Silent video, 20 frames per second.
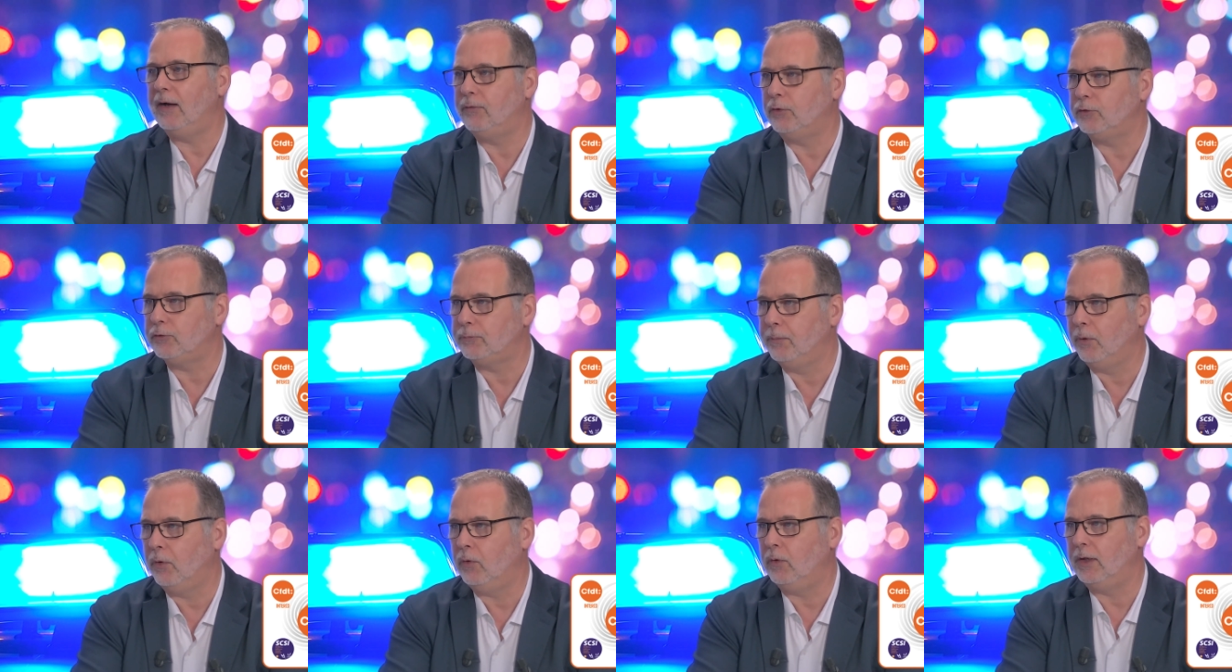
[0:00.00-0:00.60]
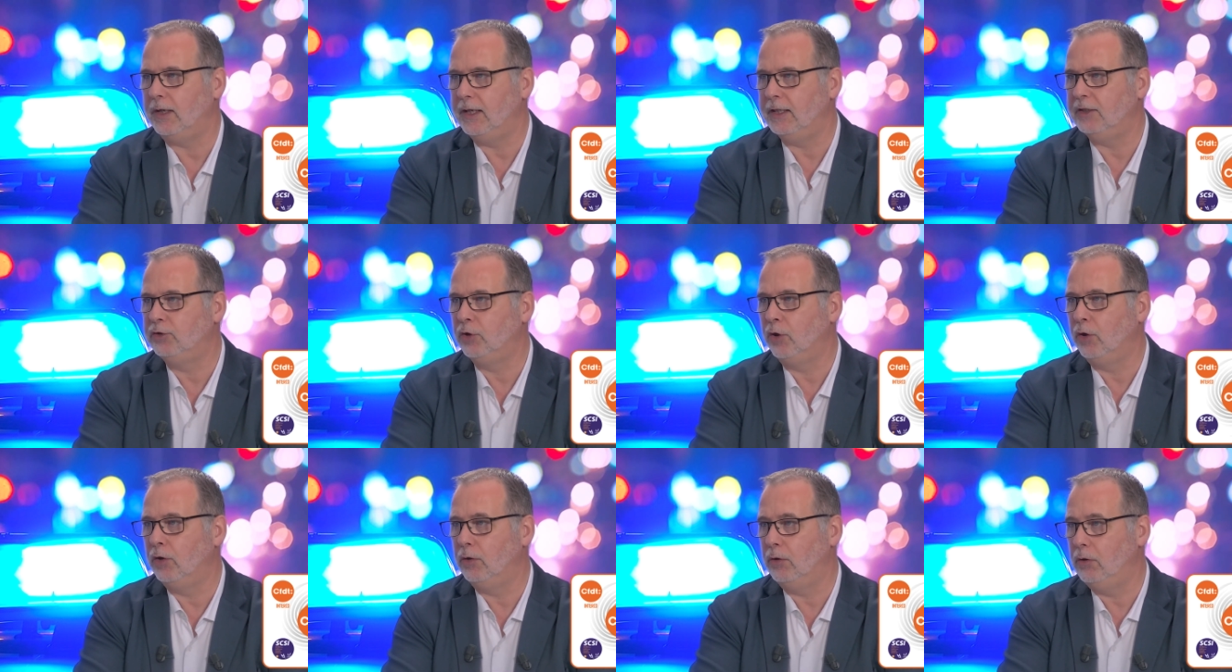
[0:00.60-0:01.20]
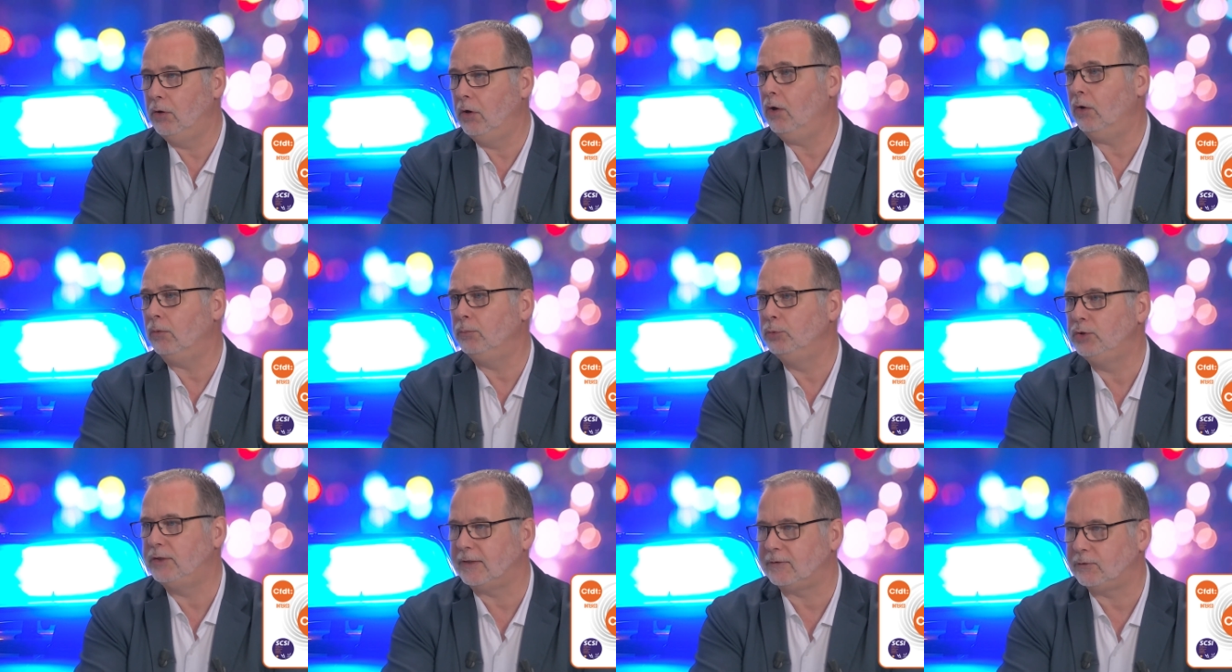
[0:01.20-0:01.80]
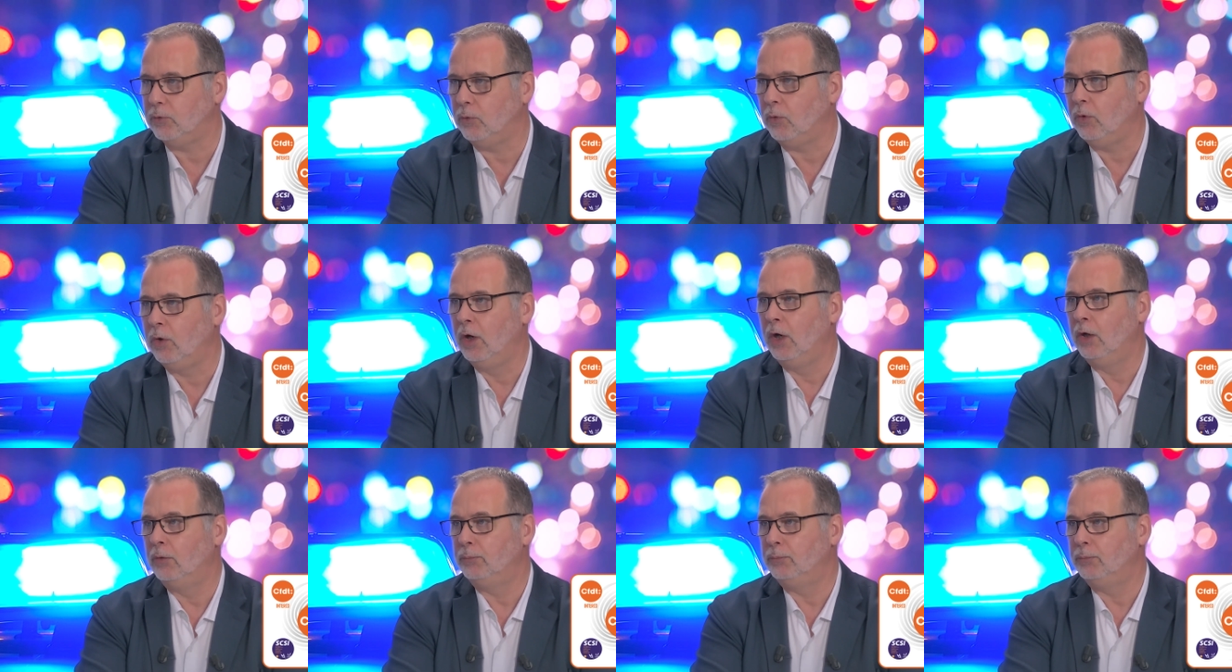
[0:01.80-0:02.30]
avancement et de leur mutation,